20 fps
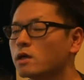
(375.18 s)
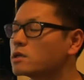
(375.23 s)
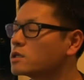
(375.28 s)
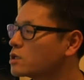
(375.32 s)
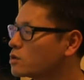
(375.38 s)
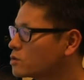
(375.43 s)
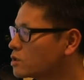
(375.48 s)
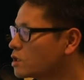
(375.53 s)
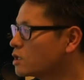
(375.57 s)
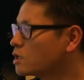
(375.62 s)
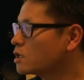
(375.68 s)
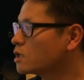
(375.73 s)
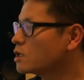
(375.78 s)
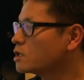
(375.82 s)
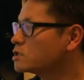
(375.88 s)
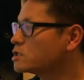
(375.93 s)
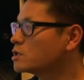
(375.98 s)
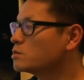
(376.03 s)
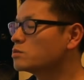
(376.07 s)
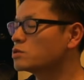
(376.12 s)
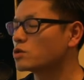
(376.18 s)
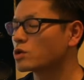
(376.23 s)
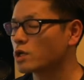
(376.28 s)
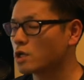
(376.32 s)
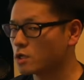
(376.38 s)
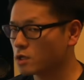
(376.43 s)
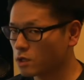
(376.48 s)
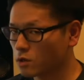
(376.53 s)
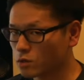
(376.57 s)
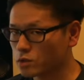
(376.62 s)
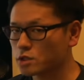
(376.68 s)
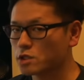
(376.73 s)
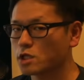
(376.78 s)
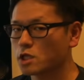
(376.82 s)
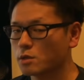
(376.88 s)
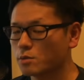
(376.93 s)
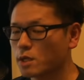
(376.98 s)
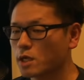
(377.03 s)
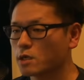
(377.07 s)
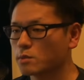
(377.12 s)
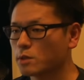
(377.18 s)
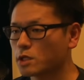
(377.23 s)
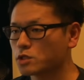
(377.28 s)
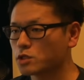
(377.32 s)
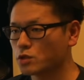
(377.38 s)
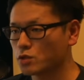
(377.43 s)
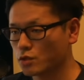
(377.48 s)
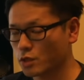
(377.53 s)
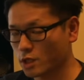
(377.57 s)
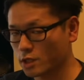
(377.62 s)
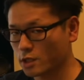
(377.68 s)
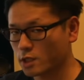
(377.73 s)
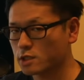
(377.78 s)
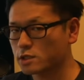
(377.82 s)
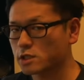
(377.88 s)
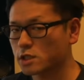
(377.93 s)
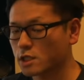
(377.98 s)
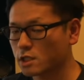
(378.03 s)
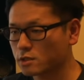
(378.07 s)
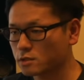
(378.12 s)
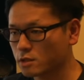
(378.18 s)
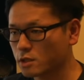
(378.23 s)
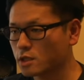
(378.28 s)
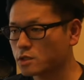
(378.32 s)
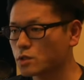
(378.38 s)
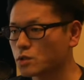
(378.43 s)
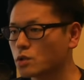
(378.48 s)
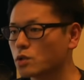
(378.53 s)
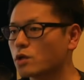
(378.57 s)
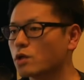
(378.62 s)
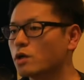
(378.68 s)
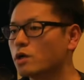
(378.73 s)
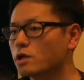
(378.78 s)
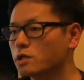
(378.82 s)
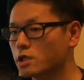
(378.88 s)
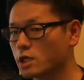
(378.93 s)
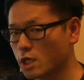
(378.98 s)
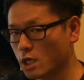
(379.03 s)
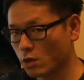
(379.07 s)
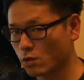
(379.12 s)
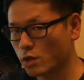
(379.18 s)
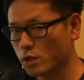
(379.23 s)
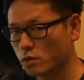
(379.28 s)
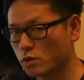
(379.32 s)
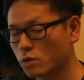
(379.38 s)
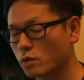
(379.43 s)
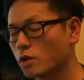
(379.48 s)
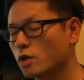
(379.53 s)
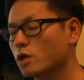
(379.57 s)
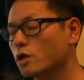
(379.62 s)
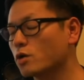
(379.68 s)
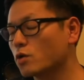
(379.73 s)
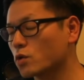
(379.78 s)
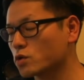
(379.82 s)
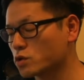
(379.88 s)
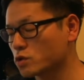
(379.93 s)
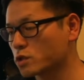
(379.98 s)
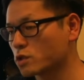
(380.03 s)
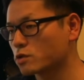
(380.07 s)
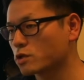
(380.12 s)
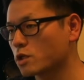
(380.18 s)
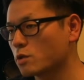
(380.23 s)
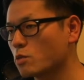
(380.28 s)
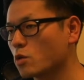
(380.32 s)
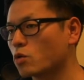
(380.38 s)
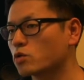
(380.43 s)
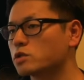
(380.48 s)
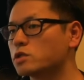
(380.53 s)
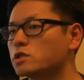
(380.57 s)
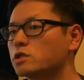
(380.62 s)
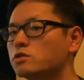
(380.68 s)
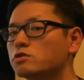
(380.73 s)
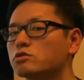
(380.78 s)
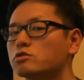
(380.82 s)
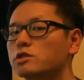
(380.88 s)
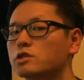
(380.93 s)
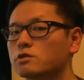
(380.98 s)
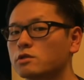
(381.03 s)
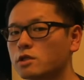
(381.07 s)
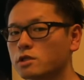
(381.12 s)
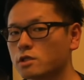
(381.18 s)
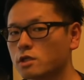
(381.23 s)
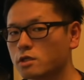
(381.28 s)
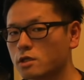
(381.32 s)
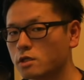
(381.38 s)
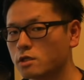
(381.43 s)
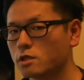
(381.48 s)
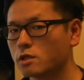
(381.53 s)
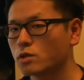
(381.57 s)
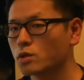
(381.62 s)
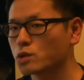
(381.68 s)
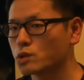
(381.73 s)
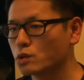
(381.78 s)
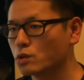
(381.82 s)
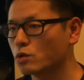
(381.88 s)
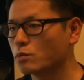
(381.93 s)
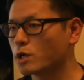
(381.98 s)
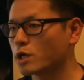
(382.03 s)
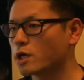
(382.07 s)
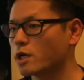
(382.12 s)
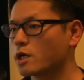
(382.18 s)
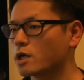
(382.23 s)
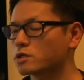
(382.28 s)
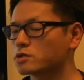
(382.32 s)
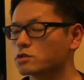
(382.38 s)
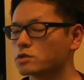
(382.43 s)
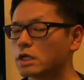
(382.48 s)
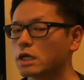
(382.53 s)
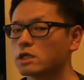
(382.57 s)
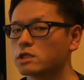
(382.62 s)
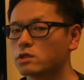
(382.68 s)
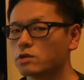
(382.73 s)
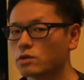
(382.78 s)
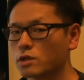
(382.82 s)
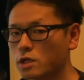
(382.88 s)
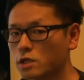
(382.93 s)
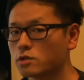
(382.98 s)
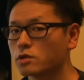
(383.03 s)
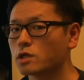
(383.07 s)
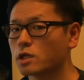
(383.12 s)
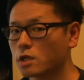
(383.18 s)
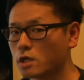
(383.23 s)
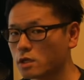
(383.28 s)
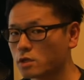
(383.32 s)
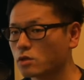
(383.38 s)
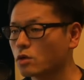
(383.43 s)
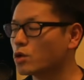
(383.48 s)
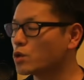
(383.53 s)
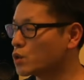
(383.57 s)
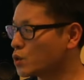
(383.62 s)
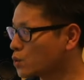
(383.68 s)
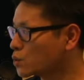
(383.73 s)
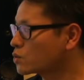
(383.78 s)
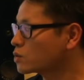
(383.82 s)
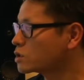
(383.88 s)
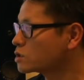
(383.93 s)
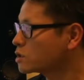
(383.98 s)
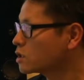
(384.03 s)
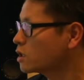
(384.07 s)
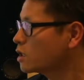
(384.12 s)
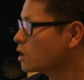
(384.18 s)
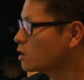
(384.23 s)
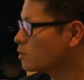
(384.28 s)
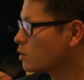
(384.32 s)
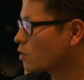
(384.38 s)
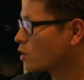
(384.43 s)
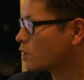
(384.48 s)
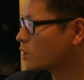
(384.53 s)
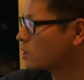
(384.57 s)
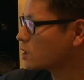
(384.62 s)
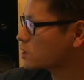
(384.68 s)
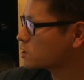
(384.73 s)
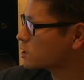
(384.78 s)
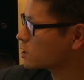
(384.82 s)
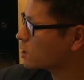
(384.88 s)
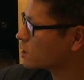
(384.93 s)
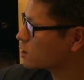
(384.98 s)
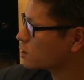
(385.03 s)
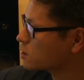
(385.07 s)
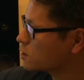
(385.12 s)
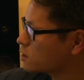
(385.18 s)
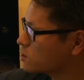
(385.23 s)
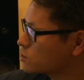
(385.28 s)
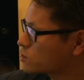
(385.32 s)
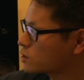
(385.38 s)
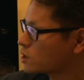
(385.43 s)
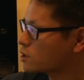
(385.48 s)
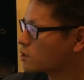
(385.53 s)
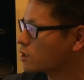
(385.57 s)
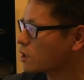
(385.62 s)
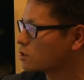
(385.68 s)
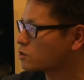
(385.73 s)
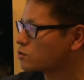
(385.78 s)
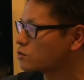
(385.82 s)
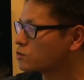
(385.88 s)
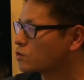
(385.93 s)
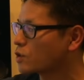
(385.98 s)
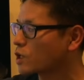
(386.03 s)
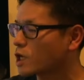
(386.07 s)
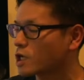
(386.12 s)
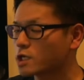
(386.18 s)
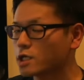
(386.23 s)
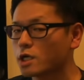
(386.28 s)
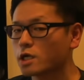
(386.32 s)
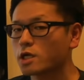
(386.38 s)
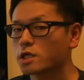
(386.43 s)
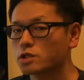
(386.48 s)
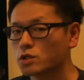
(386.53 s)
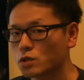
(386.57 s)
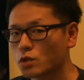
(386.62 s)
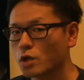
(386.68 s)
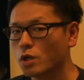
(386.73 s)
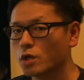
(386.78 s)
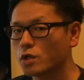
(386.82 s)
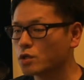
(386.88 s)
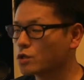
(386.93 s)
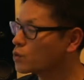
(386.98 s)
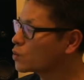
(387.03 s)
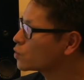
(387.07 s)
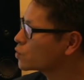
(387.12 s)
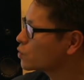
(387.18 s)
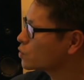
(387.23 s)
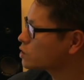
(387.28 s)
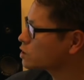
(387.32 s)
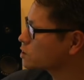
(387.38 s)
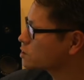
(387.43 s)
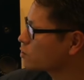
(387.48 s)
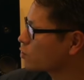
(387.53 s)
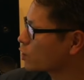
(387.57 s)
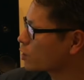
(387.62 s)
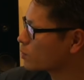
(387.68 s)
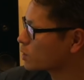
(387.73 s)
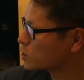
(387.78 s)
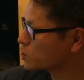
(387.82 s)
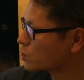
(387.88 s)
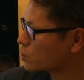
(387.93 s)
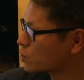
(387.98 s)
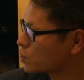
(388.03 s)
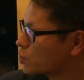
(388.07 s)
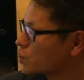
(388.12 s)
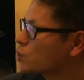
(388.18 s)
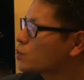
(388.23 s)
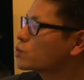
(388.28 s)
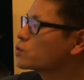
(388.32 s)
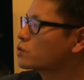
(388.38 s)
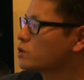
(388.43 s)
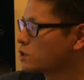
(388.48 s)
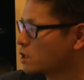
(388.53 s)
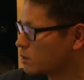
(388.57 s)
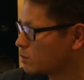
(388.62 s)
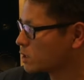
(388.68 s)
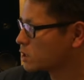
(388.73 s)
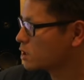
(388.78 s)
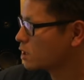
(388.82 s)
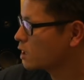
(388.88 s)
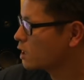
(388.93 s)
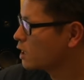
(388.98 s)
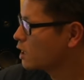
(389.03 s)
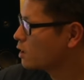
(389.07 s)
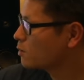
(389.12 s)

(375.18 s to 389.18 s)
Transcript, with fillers: なので、全部の権利が欲しければ、所有権だけじゃなくて、その似顔絵の著作権もこっちに譲ってくださいねってことを、契約書に書いておかないといけないということですね。お金出したからって著作権来るとは限らないぞということを知っておきましょうということになります。